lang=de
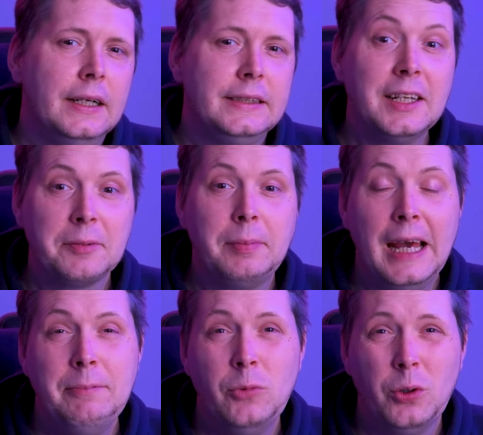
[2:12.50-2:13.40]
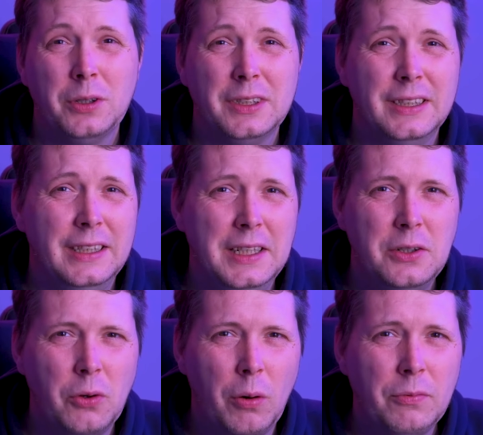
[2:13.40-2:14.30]
Denn es bleiben dort
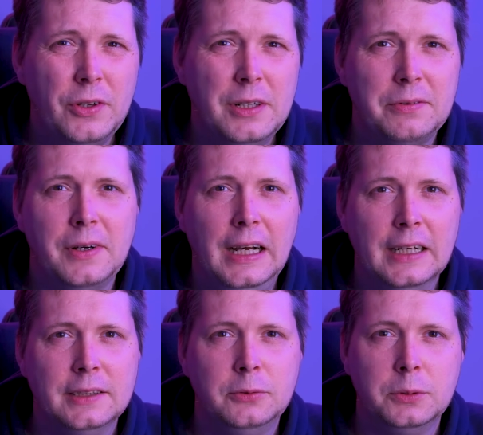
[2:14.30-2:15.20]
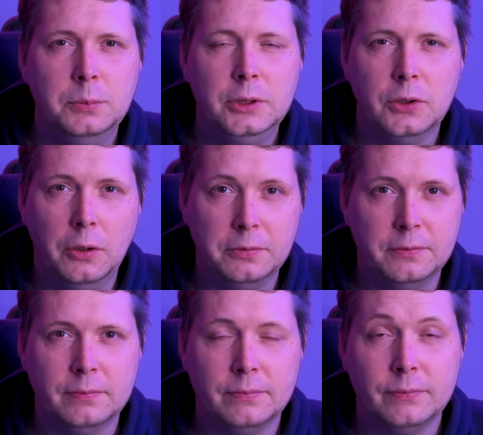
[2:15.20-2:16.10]
enorm viele Fragen für mich
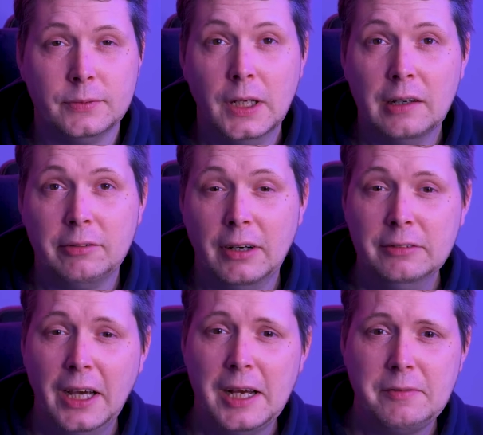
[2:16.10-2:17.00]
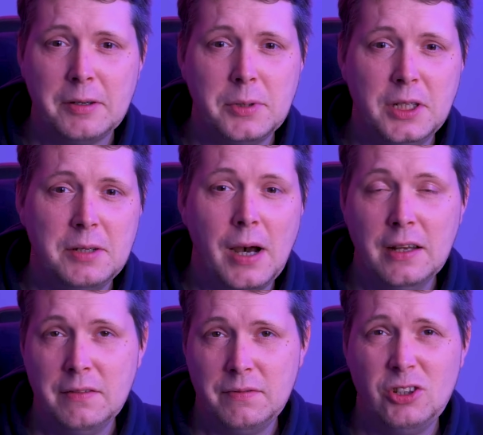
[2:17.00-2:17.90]
offen. Fangen wir einfach mit dem
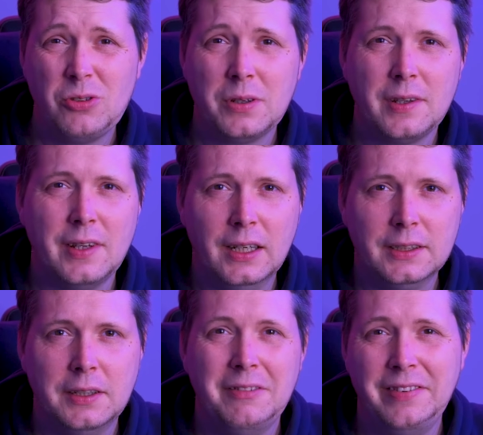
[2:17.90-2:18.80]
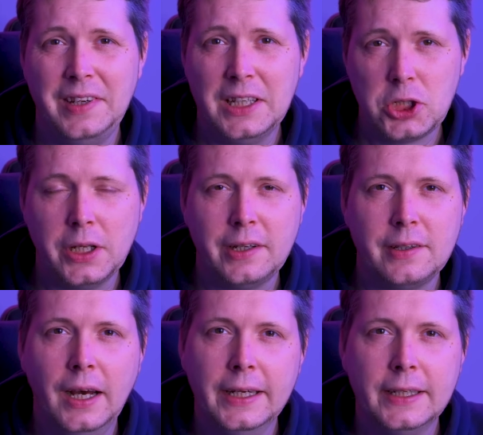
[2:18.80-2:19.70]
an, wie schon gesagt, wer steckt
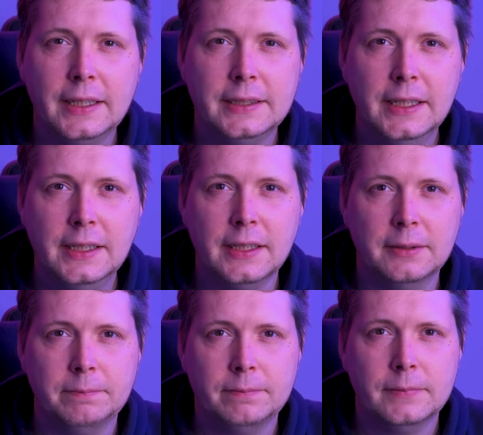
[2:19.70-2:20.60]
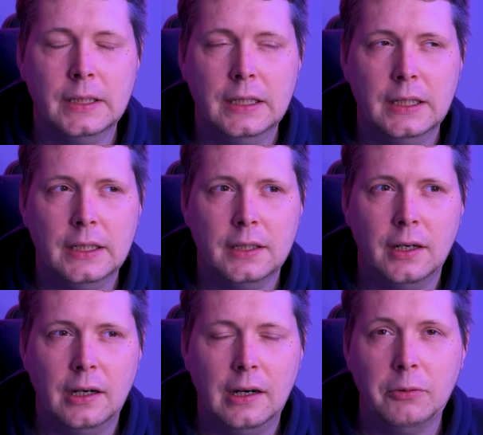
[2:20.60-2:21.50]
da eigentlich hinter?
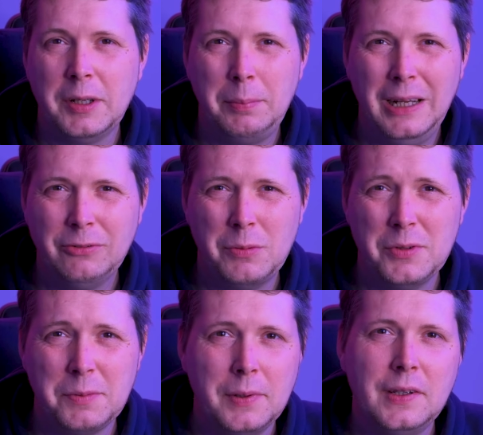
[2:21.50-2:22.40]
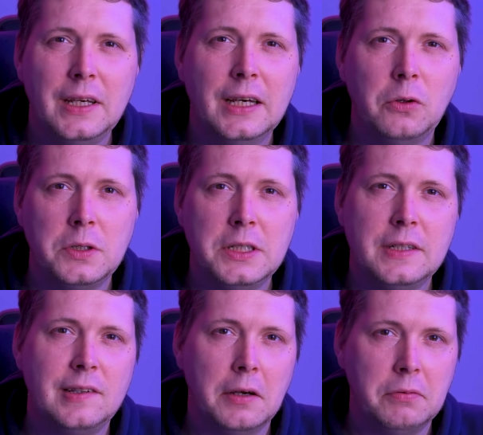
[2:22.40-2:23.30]
Auf der Plattform ist bisher noch
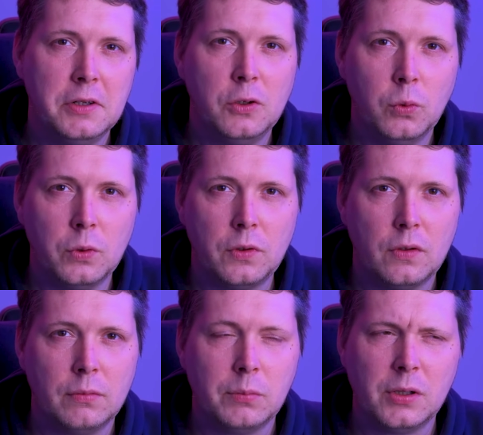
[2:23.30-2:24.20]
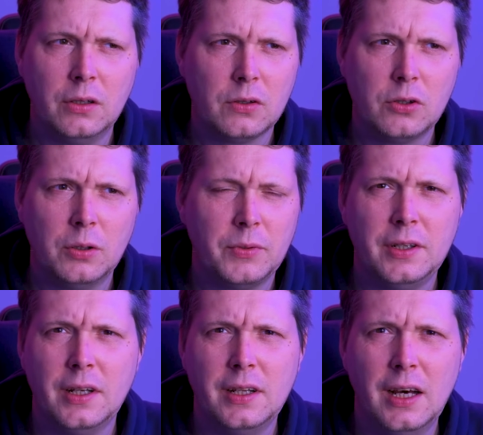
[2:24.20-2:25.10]
nicht sehr viel los. genau genommen
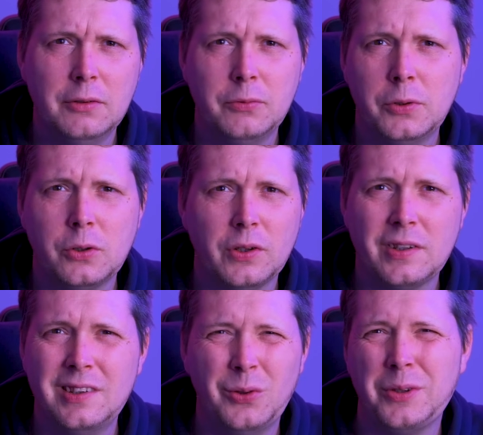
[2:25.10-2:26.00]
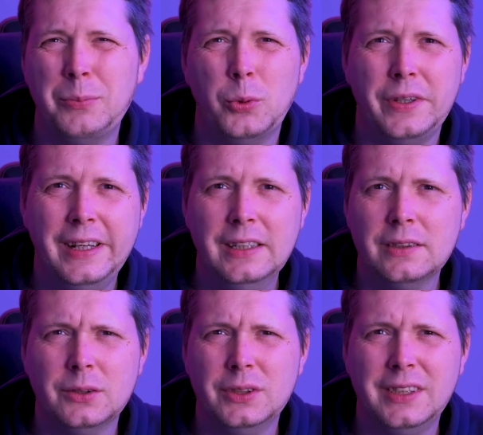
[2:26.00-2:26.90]
sind da eine Handvoll kostenlose
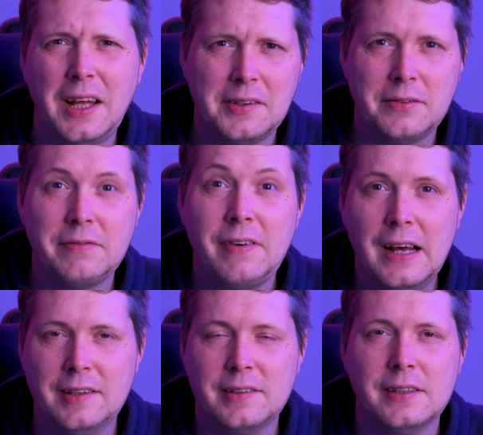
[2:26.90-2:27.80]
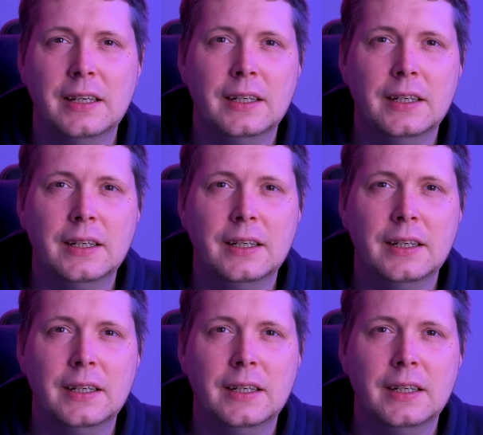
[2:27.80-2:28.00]
Modelle und das war's.